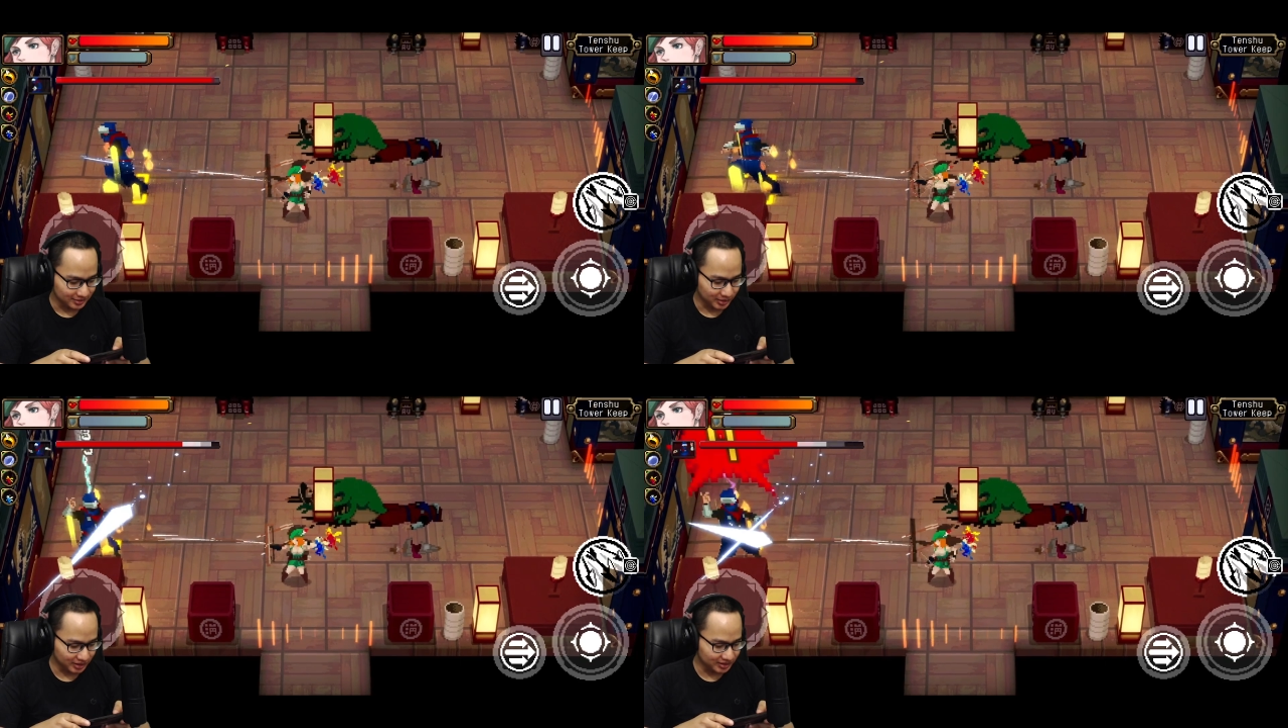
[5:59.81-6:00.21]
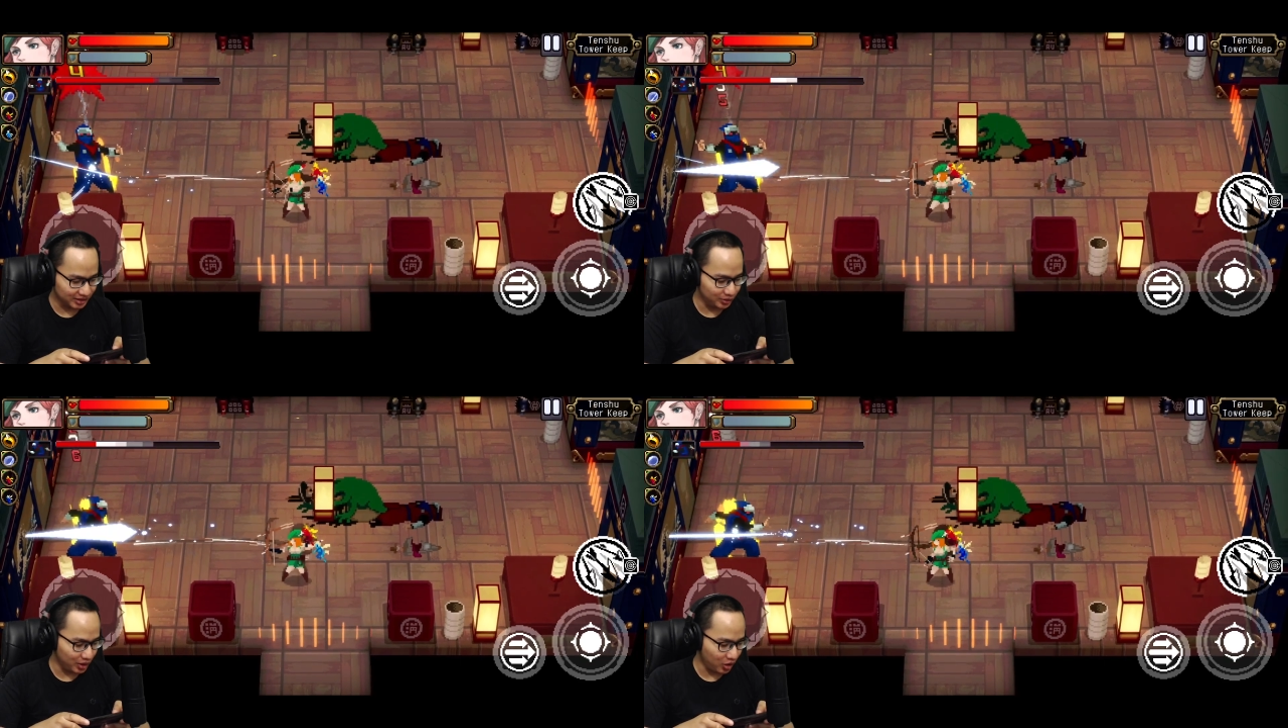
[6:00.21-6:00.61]
Berarti di
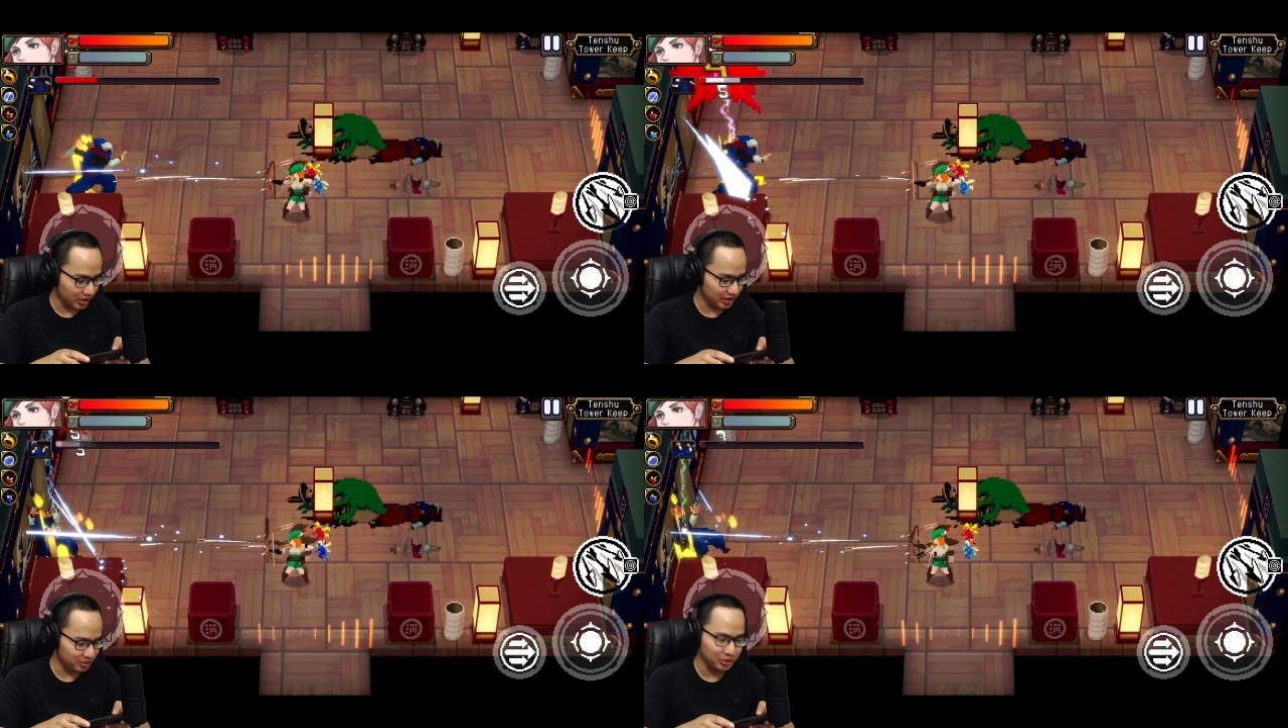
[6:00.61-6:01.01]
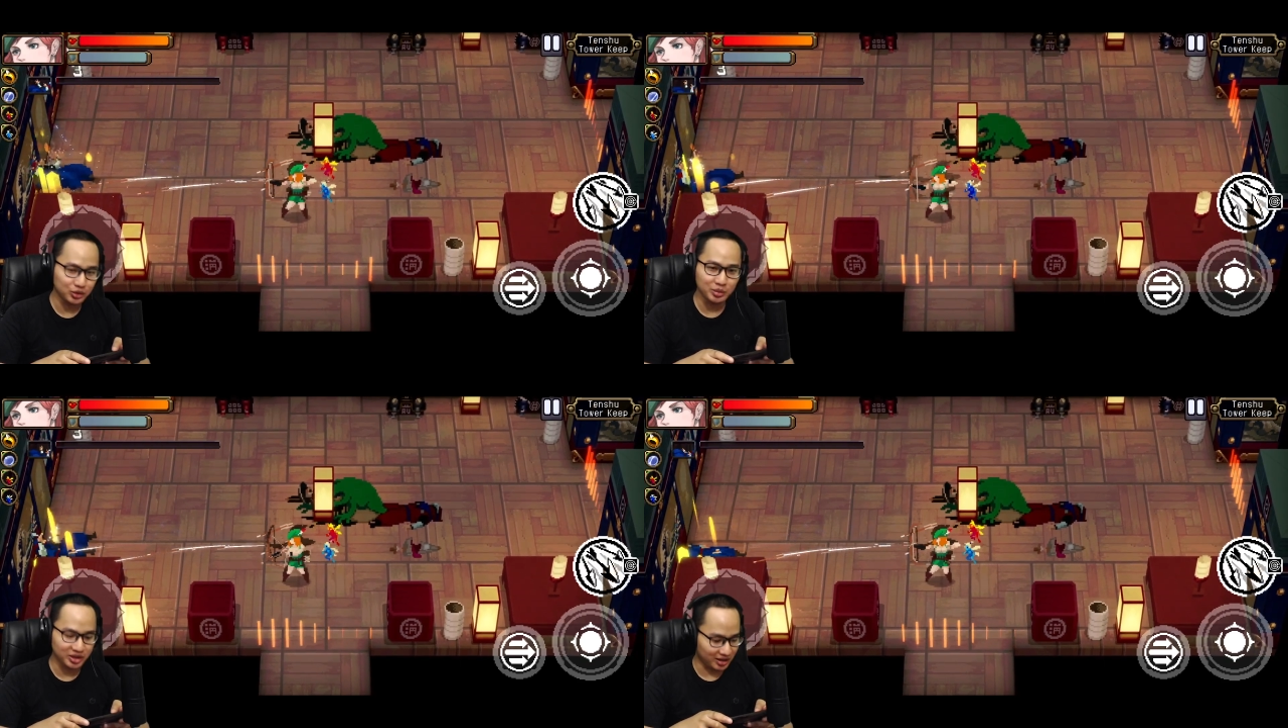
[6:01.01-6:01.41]
sini gue kalau ngehit
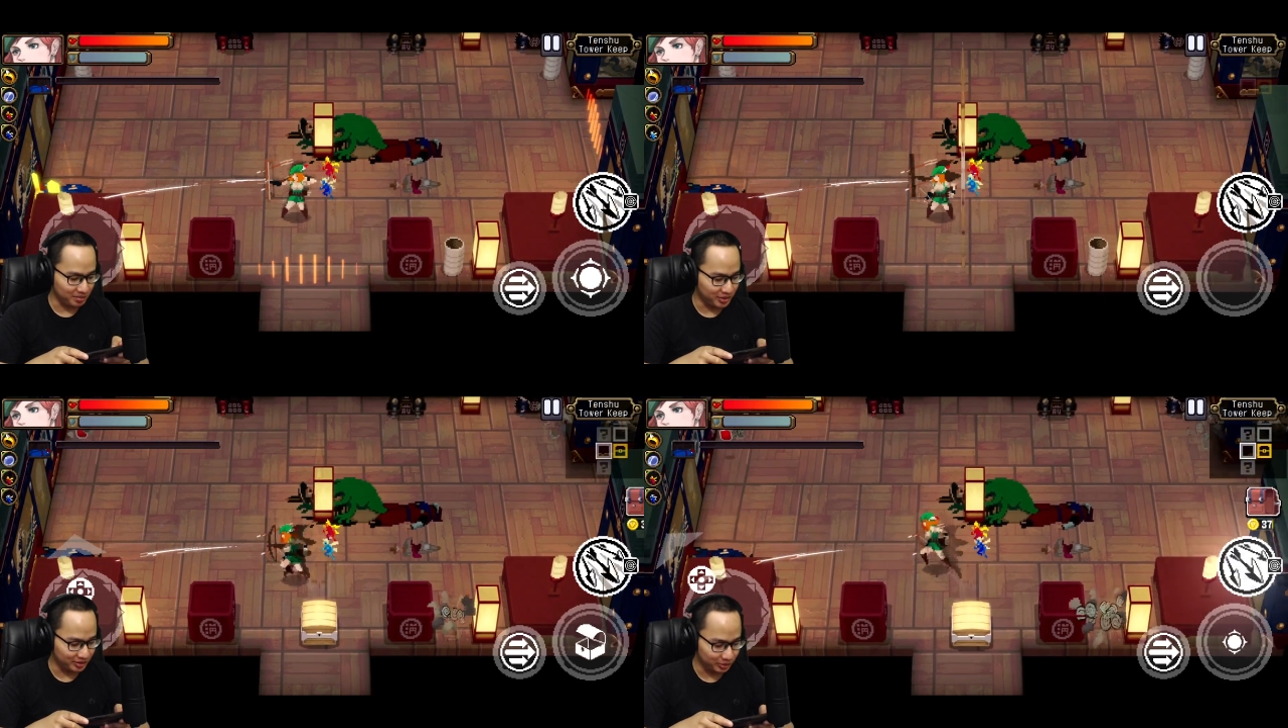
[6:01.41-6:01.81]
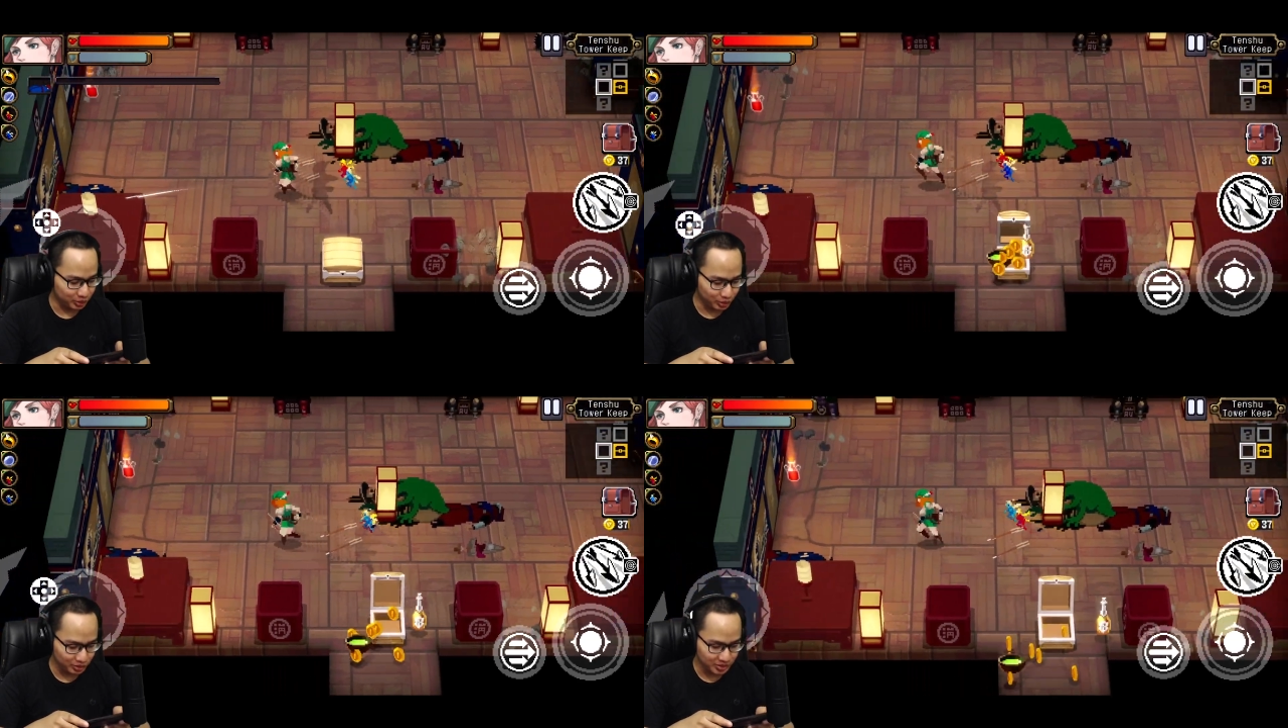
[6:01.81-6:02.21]
musuh bisa ngeburn
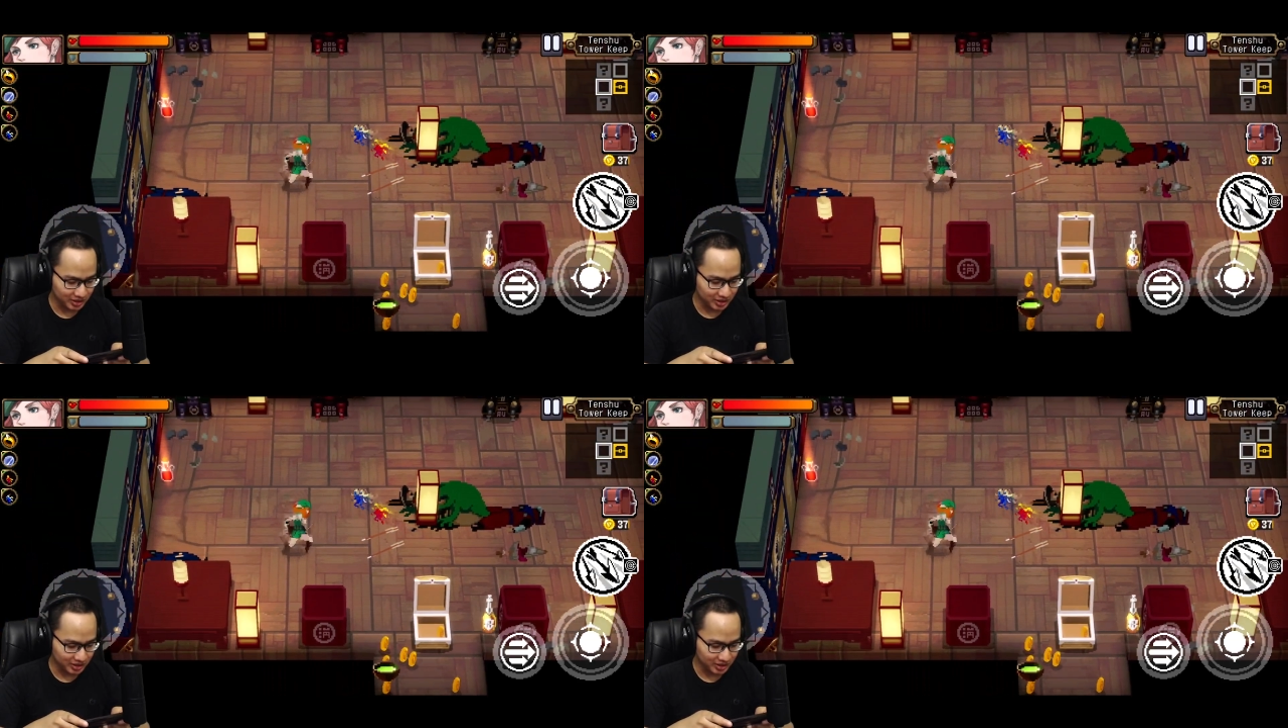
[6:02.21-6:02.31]
musuh,